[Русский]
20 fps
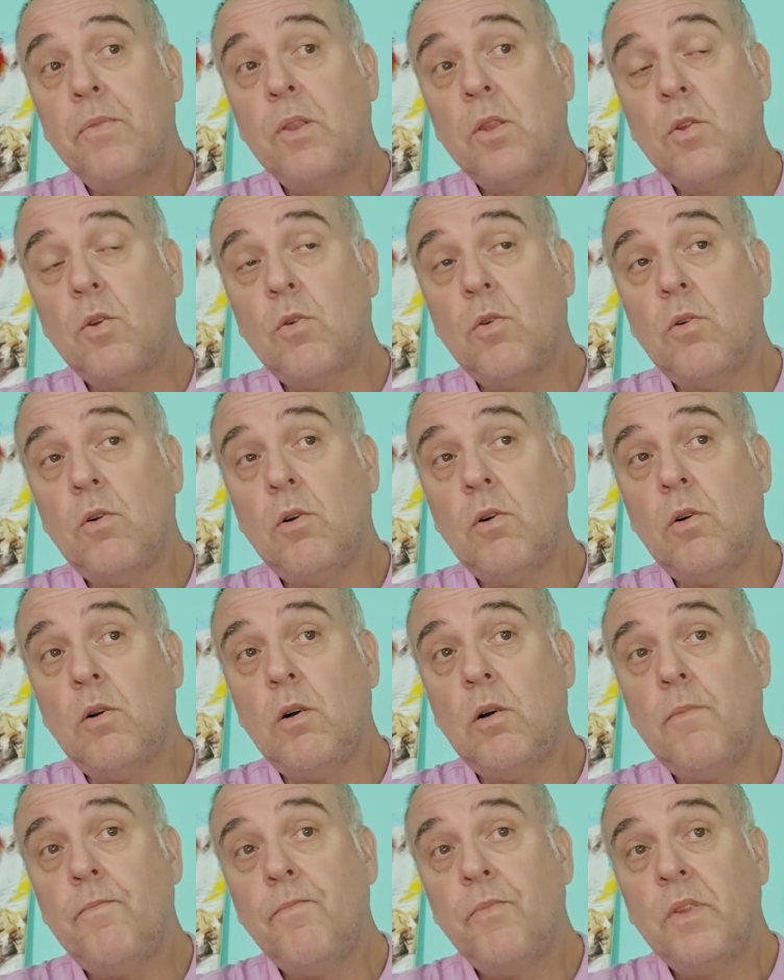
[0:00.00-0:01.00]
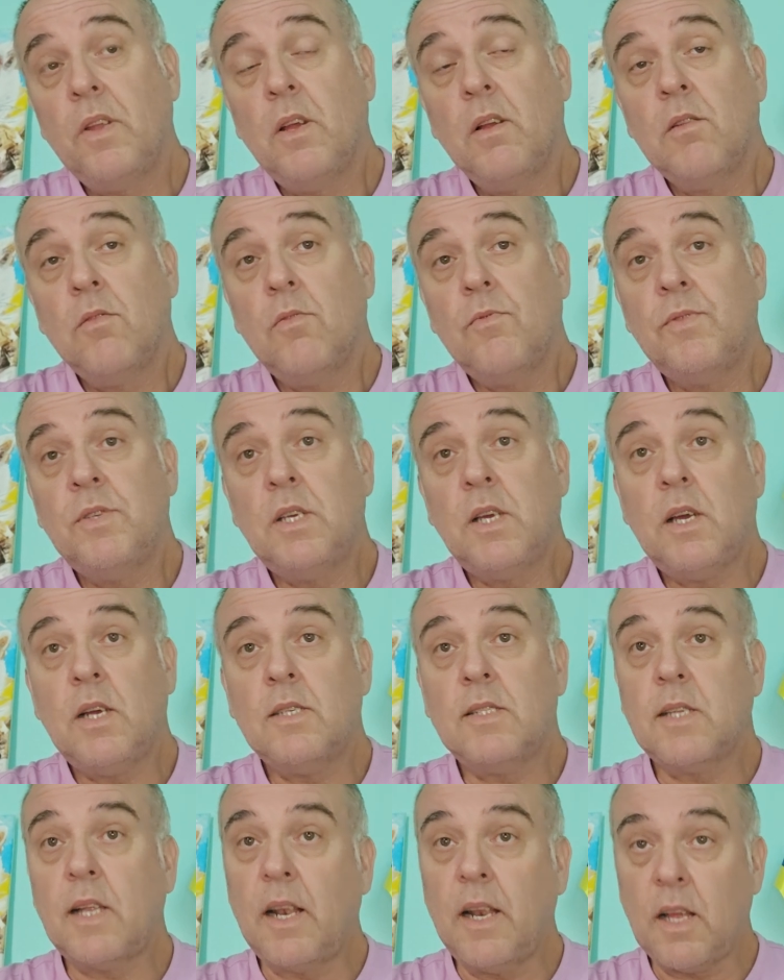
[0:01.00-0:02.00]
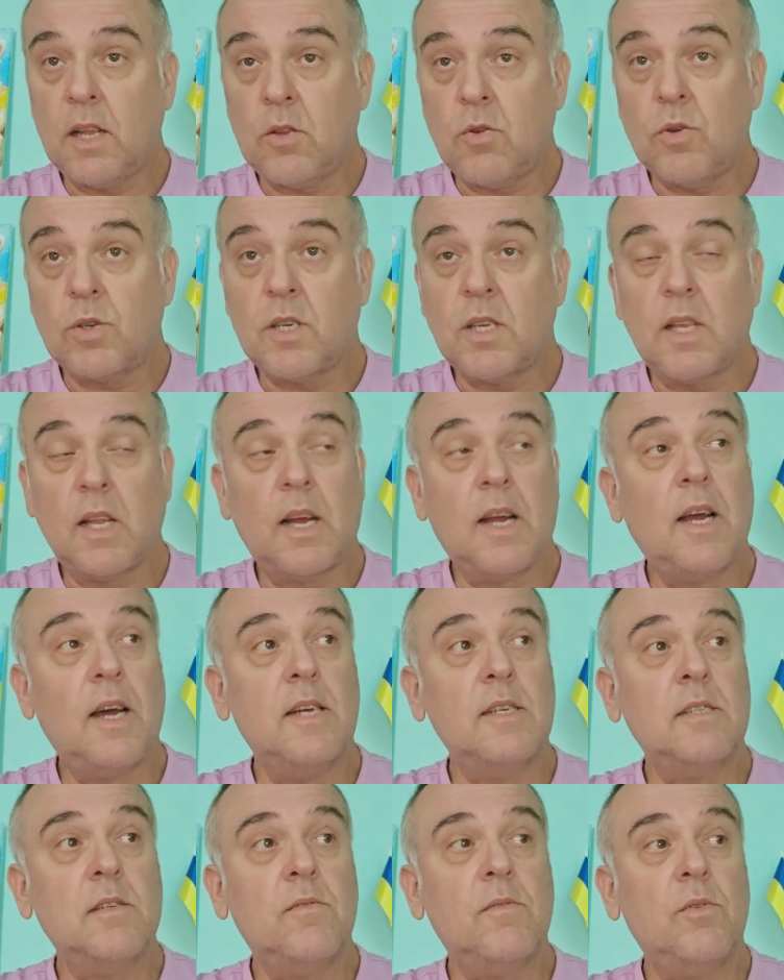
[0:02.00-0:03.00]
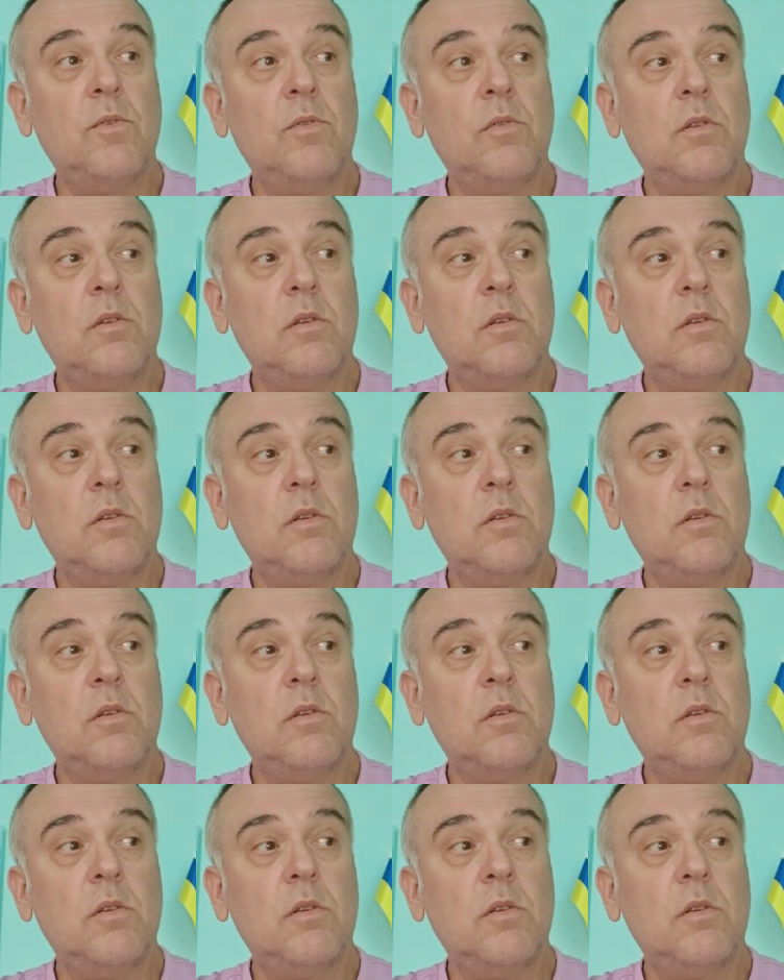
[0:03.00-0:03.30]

то но ну, всех остальных тоже наказывают.